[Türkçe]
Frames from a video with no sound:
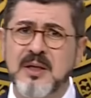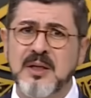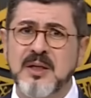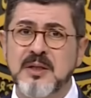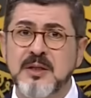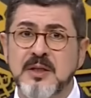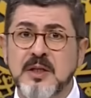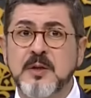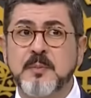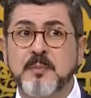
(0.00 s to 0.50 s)

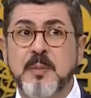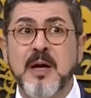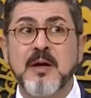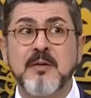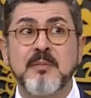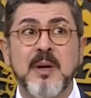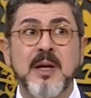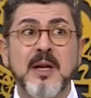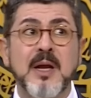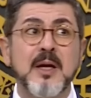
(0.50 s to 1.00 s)
Git bak
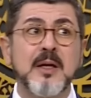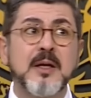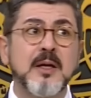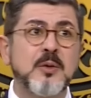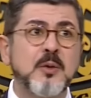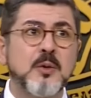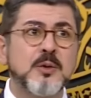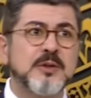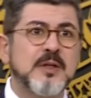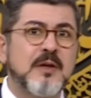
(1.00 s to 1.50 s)
merak
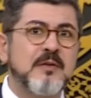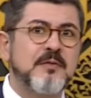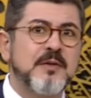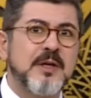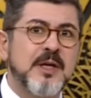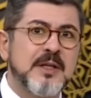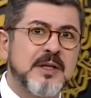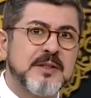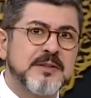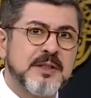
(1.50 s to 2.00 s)
ediyorsan
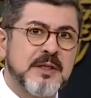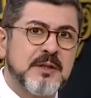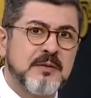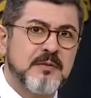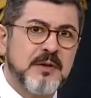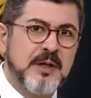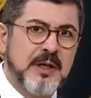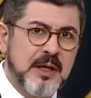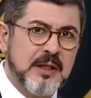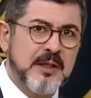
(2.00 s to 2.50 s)
Viyana
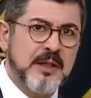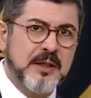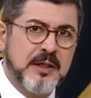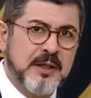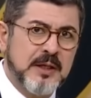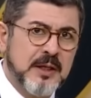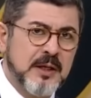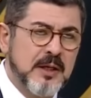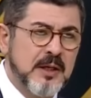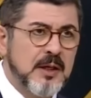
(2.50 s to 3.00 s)

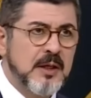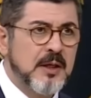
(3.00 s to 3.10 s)
Viyana'daki